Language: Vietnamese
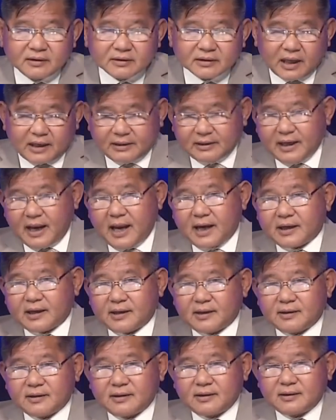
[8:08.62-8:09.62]
thành ra
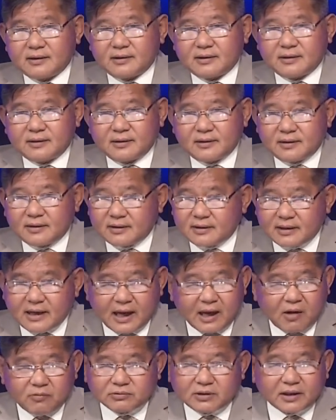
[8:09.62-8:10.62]
đó là
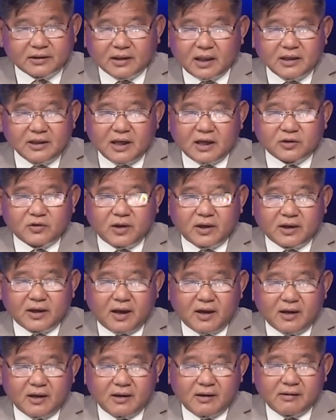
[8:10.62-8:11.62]
không thể tính được cái chuyện
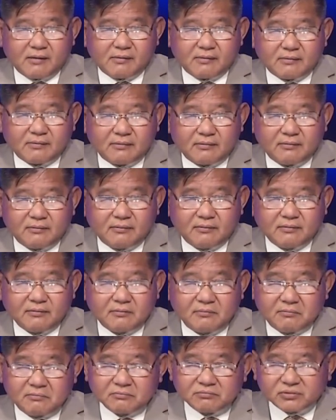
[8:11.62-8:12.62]
đó
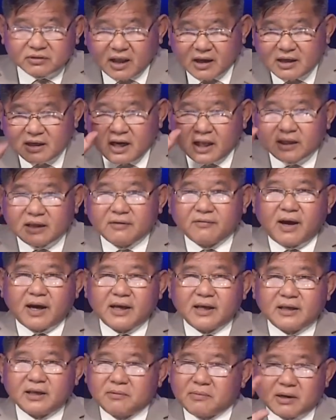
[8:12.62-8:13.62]
tính là như
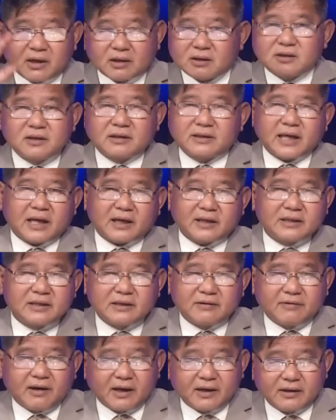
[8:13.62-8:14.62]
vậy nhưng mà nó chưa chắc đi
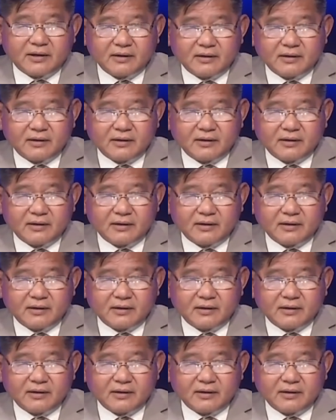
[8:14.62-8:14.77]
như vậy